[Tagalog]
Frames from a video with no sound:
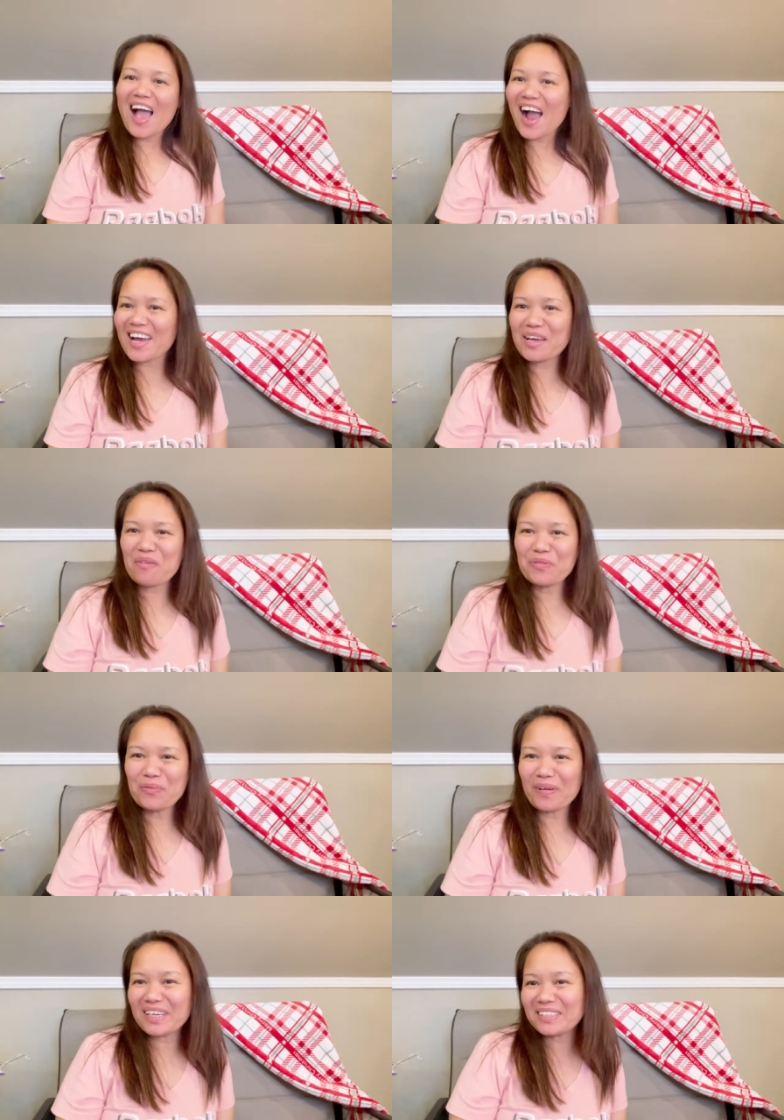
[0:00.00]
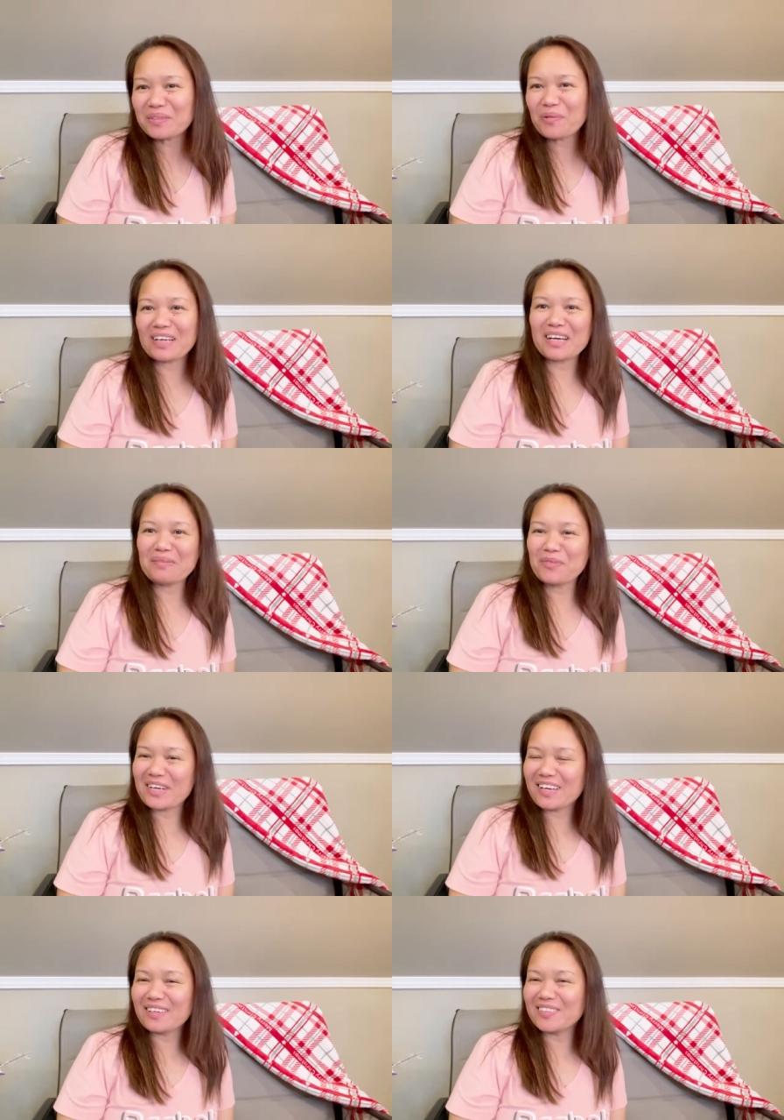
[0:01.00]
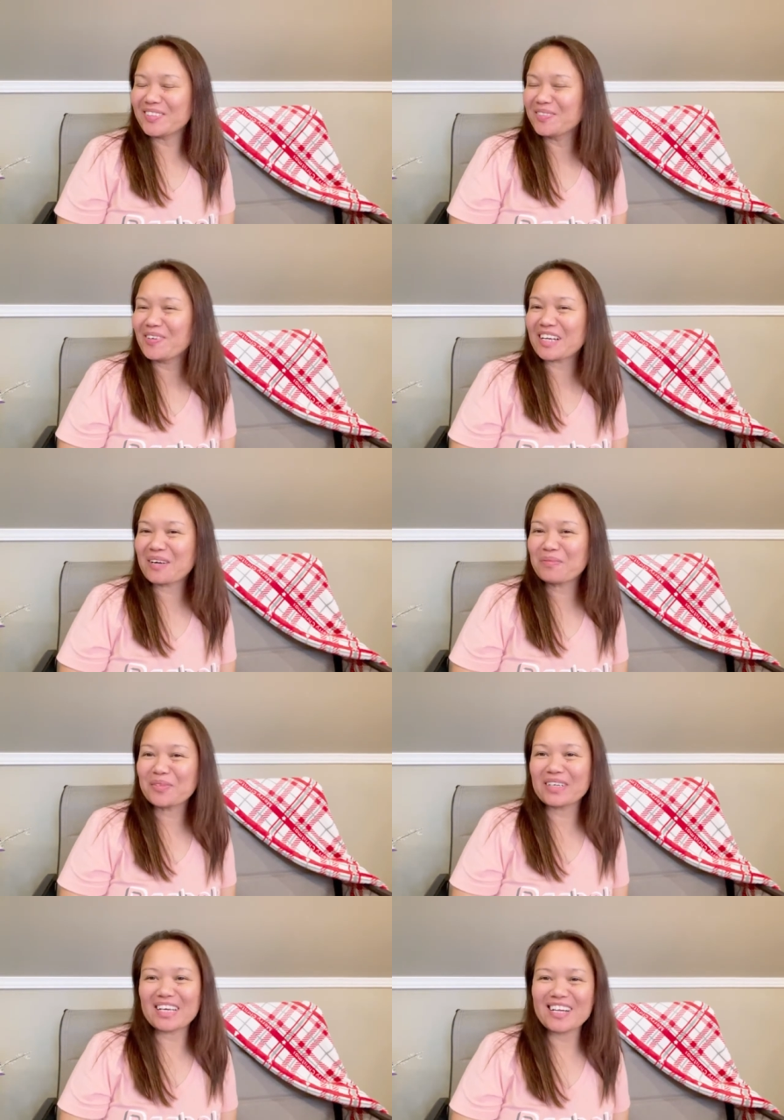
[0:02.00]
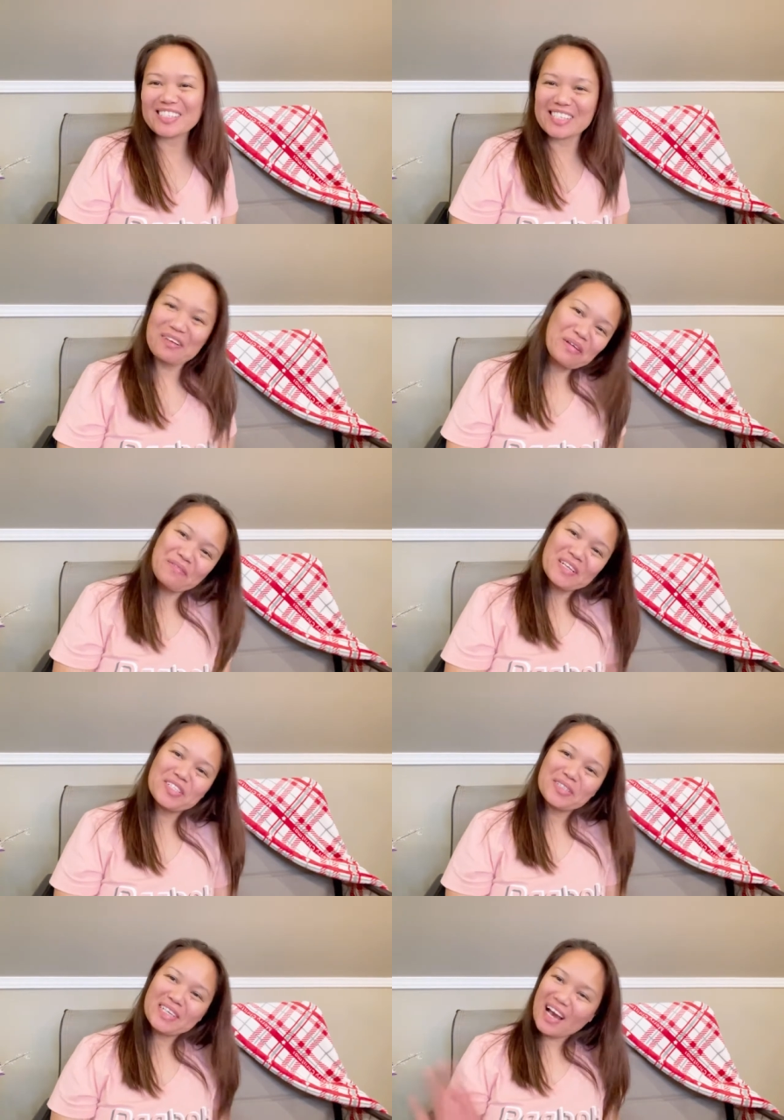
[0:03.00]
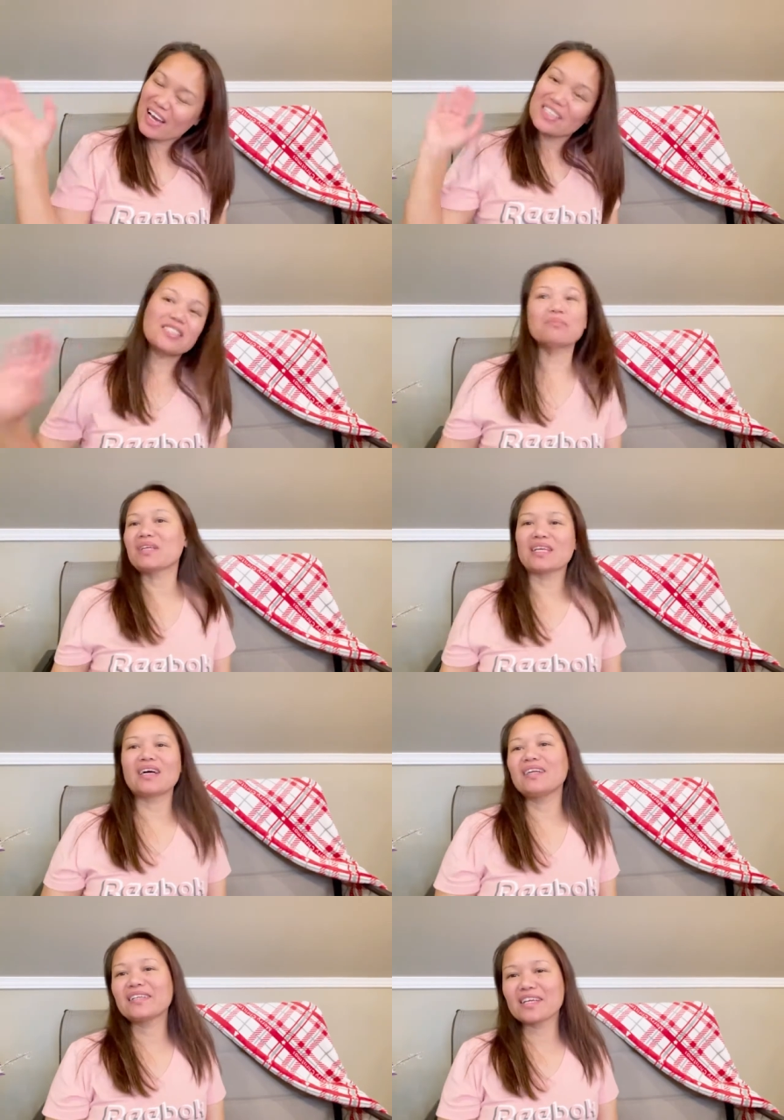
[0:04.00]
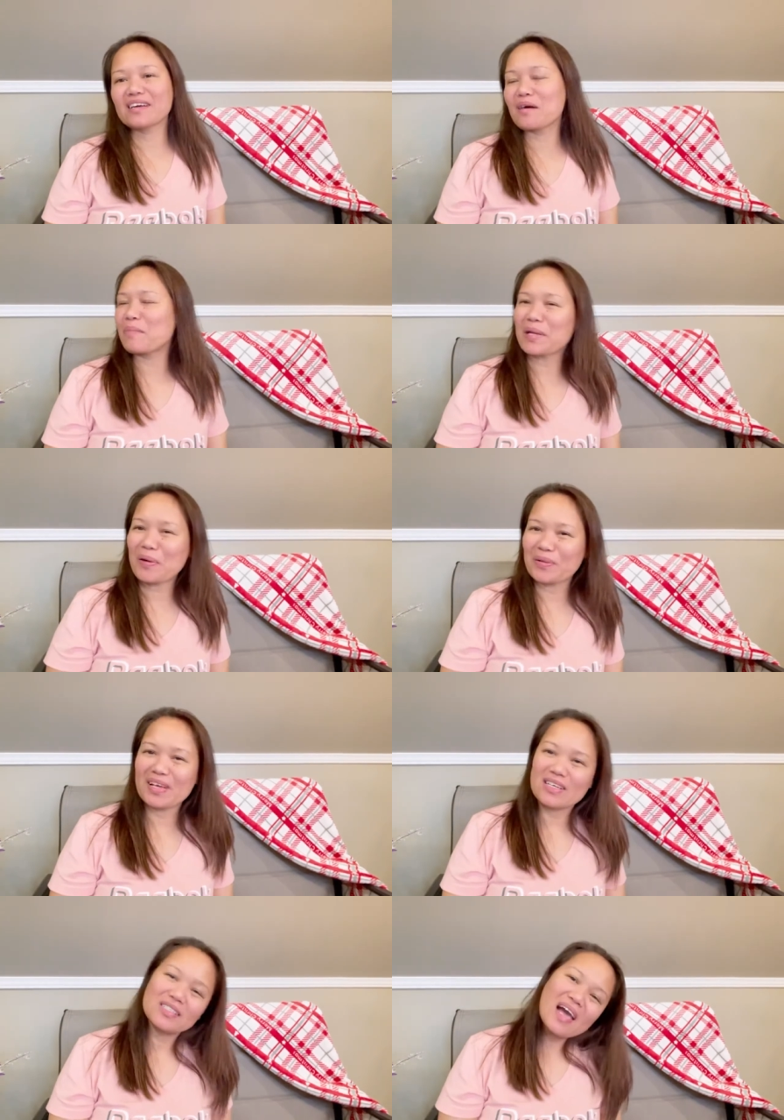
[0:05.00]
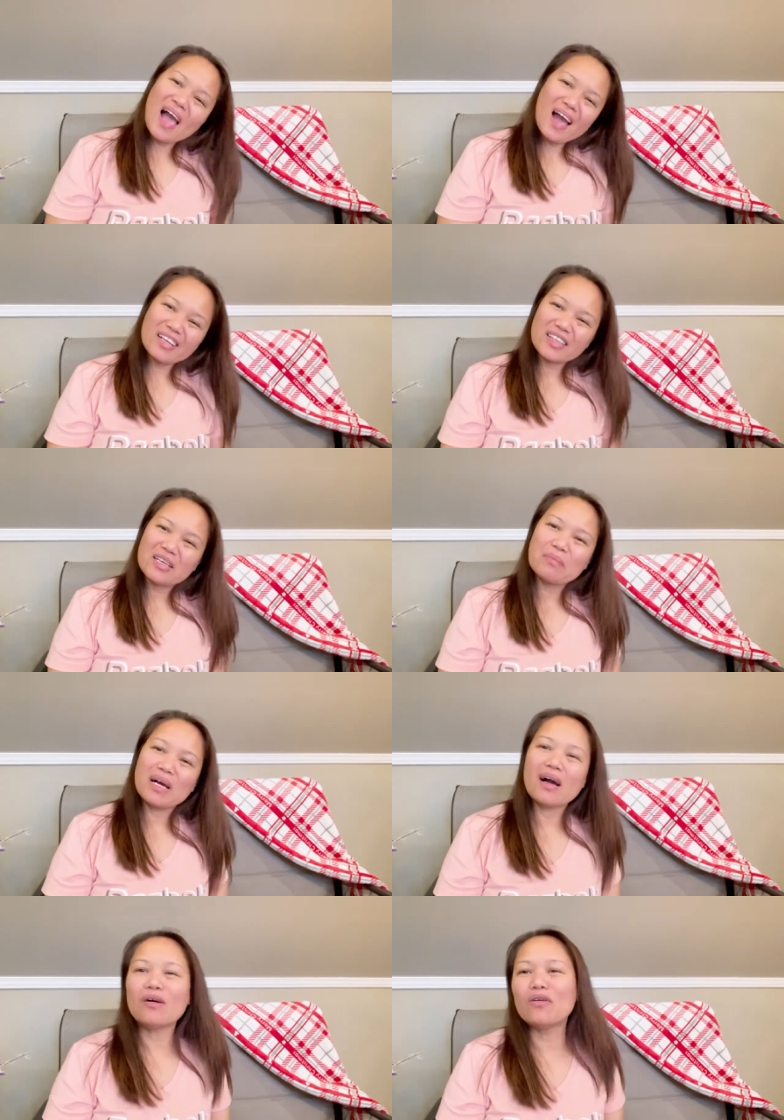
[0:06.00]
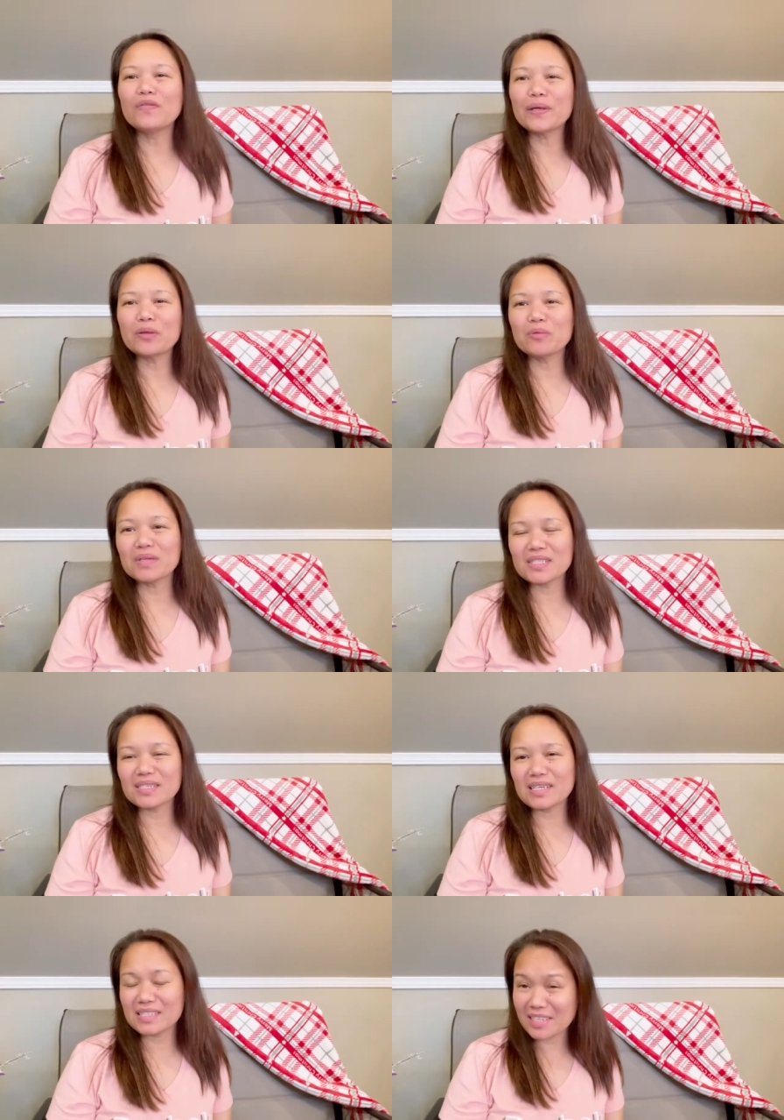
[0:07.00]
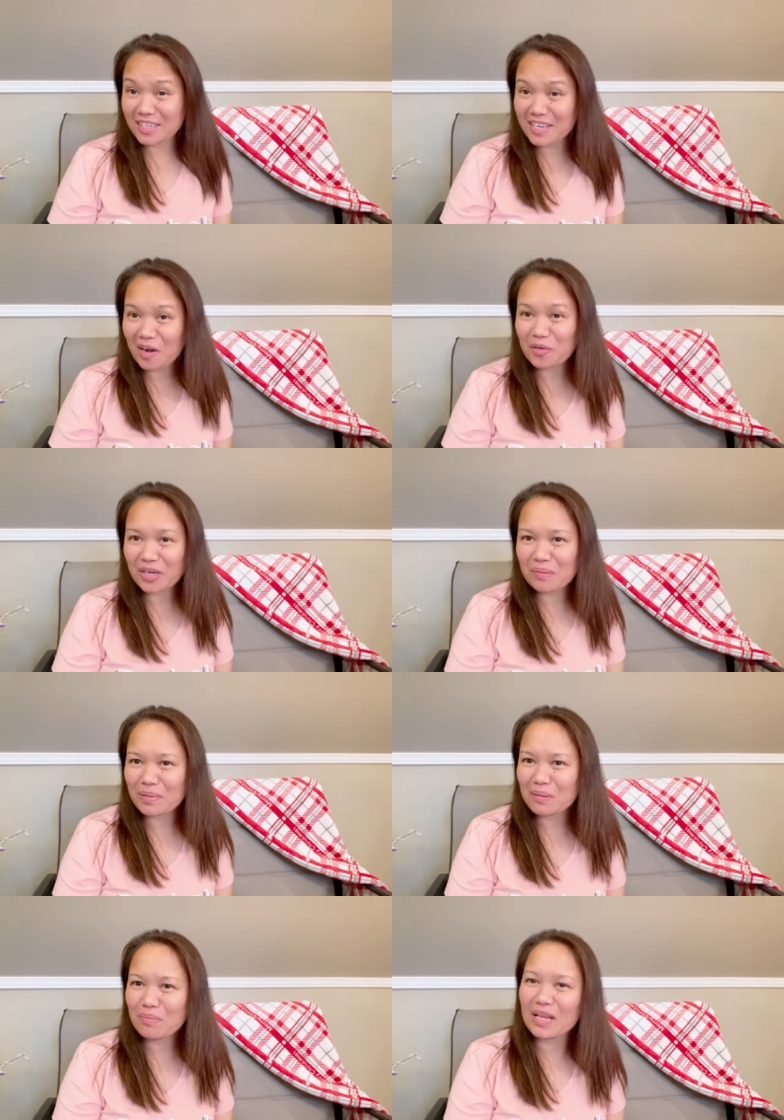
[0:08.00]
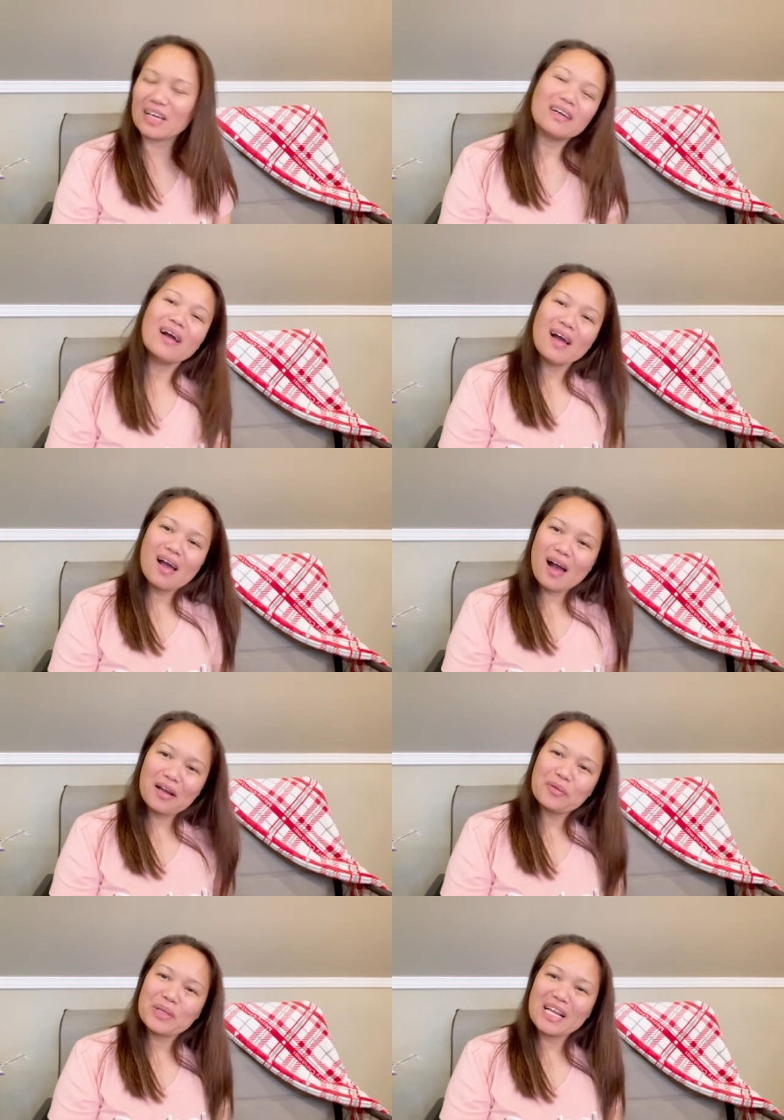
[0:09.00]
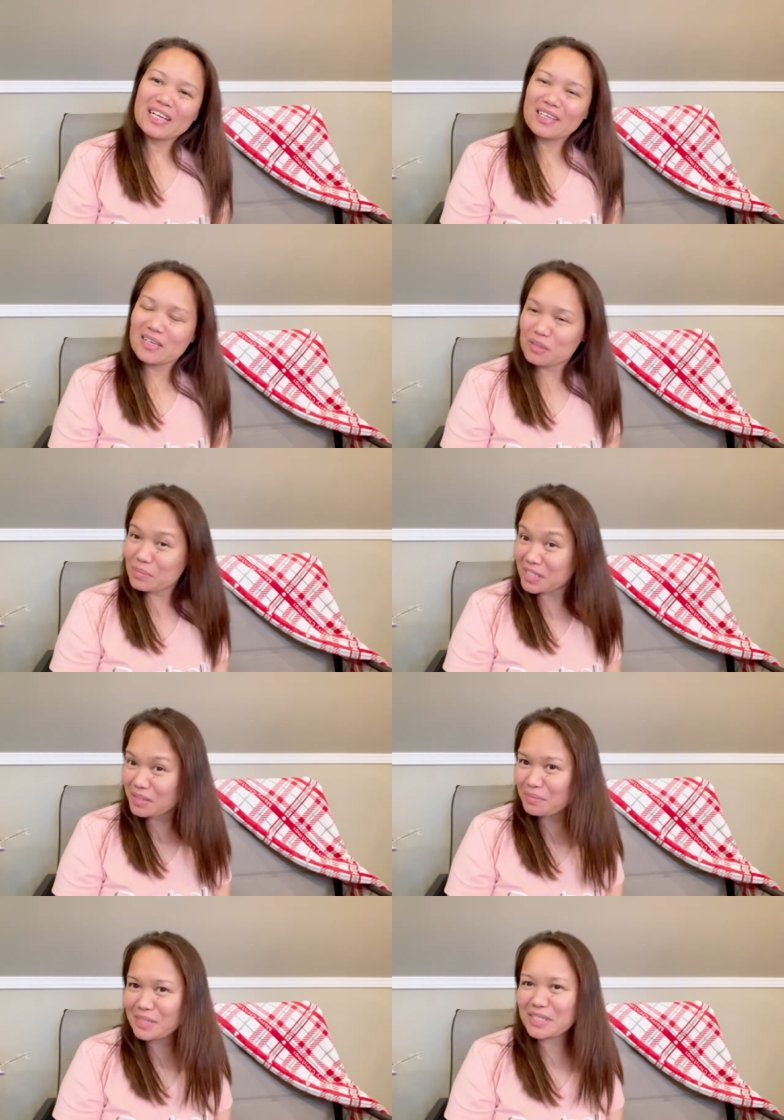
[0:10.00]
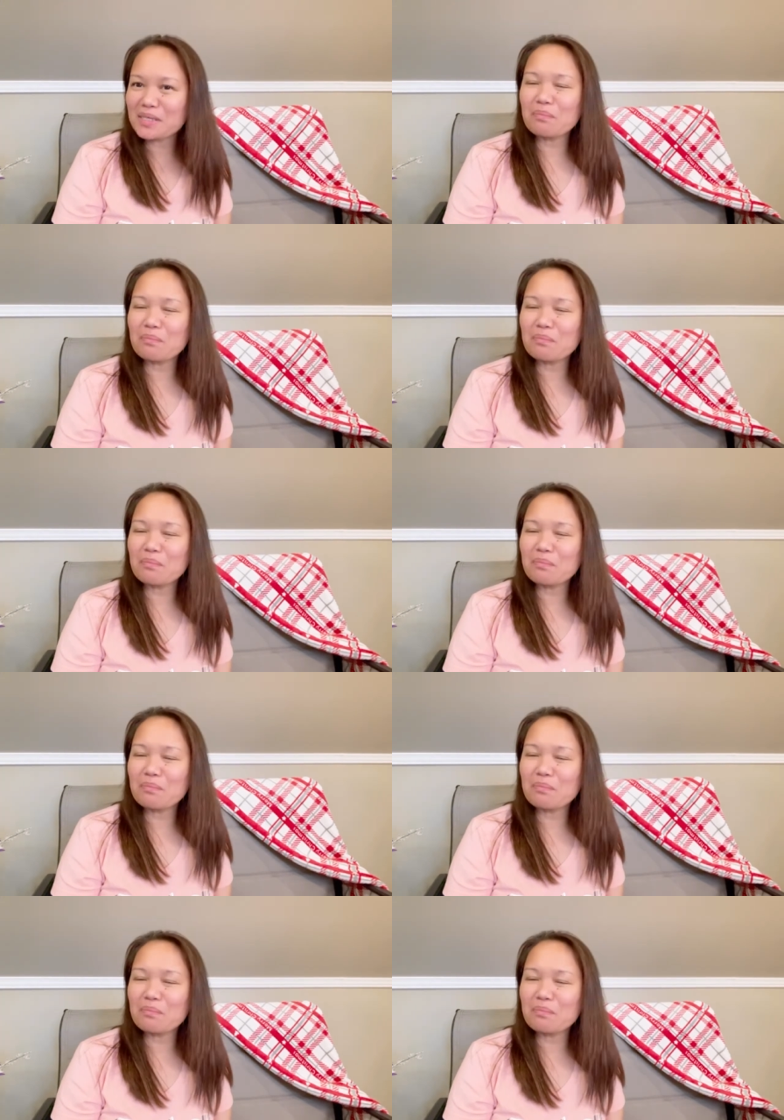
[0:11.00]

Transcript: Hi everyone! Welcome Ra Welcome to Raquel's Life Adventure. Guys, matagal na talagang panahon guys. I think mga over 2 months na guys na hindi ako nakapag-vlog. Ano talaga guys, busy-busy.